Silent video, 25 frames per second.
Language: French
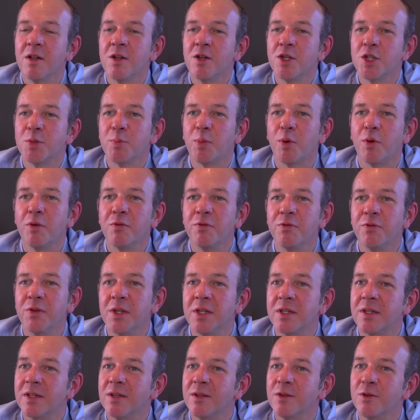je
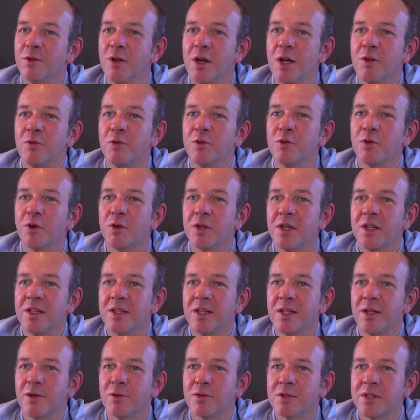profite de la
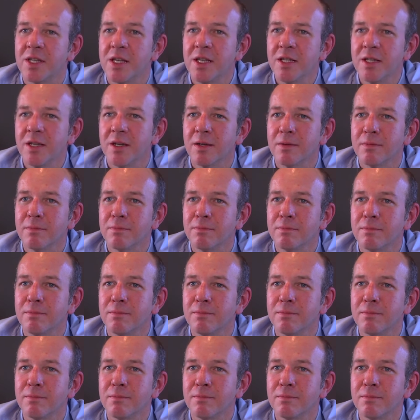notoriété de l'enseigne,
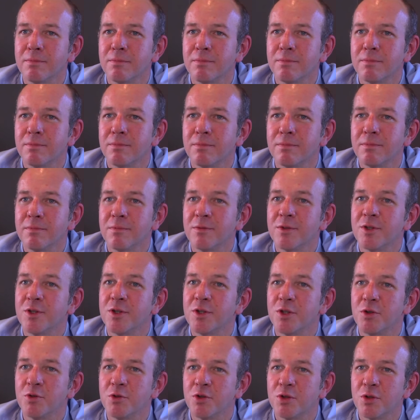
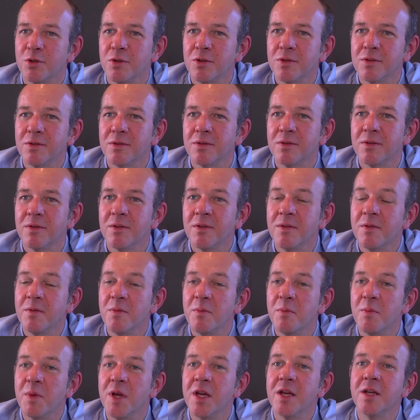c'est une chose,
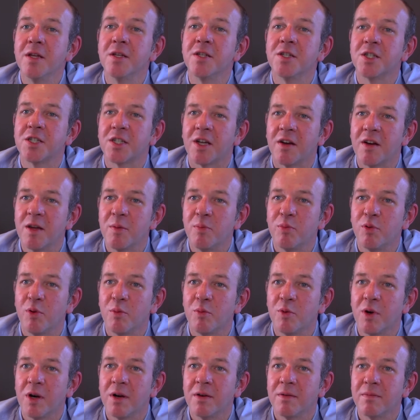mais je travaille
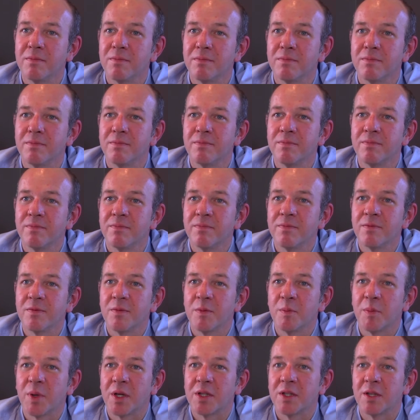pour moi.
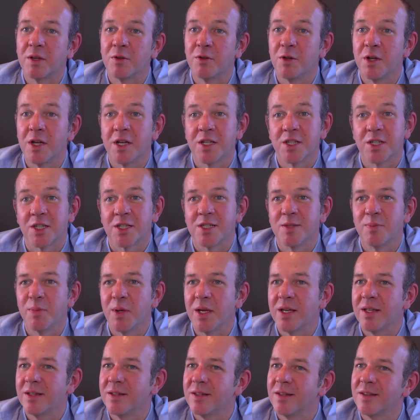À partir de là, je
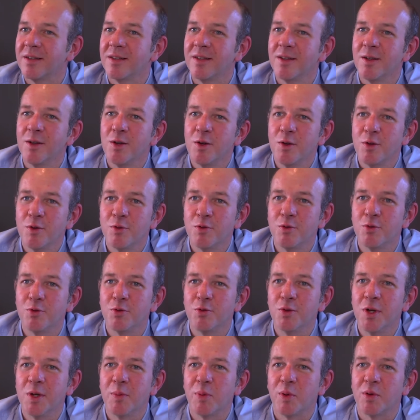respecte
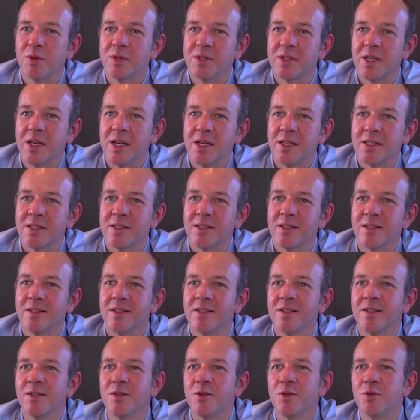tous les process,
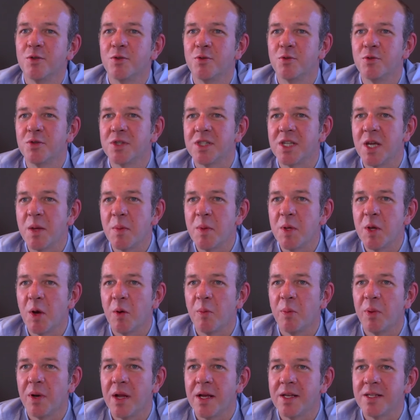tout ce qui est mis
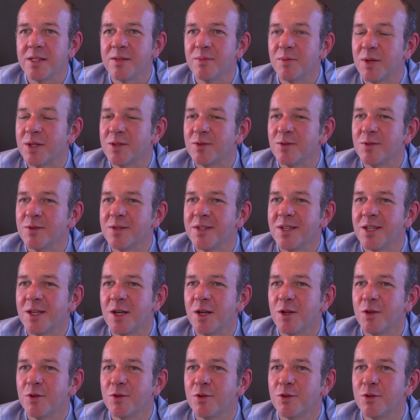en place, parce que c'est
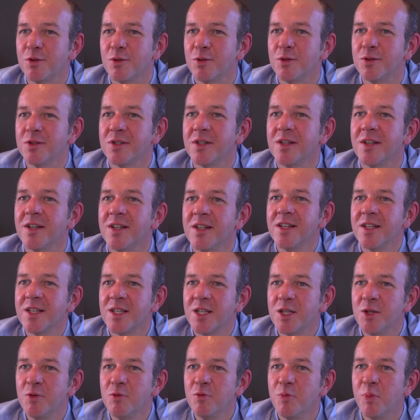quelque chose
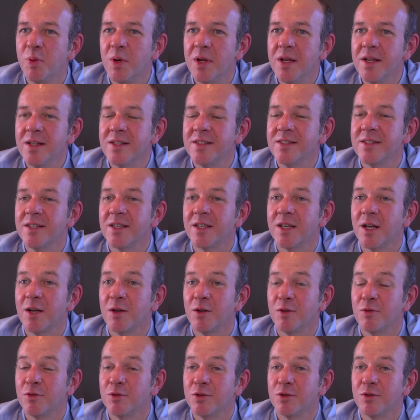qui nous plaît, c'est
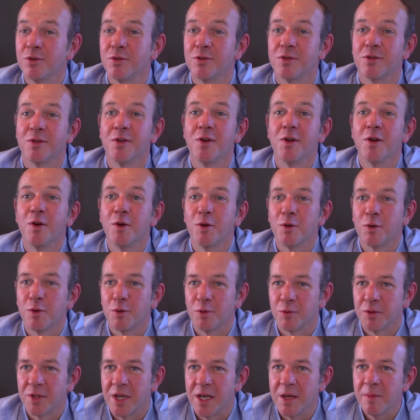quelque chose
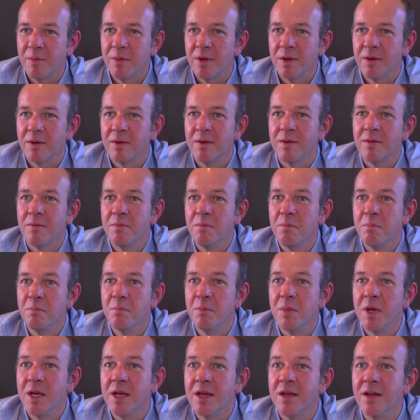qu'on aime,
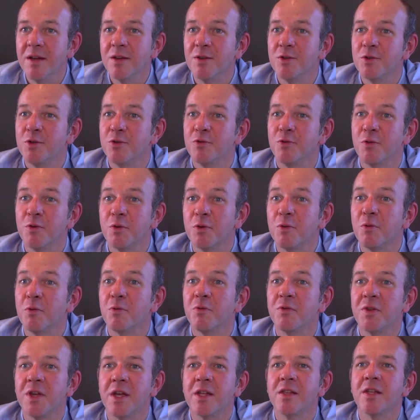mais je veux
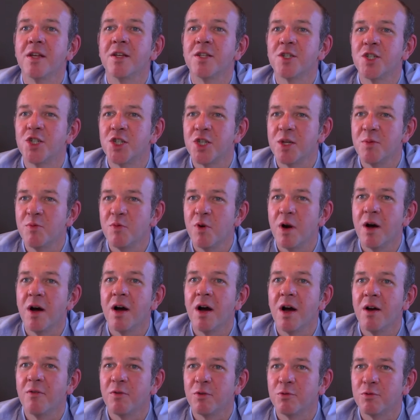qu'on vienne chez
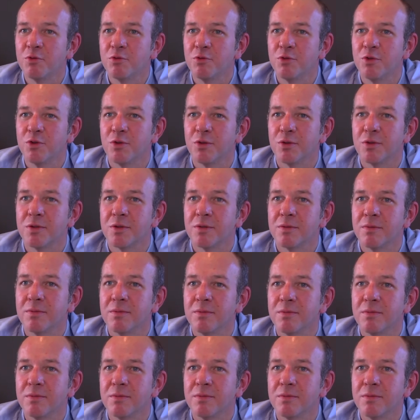moi avant toute chose.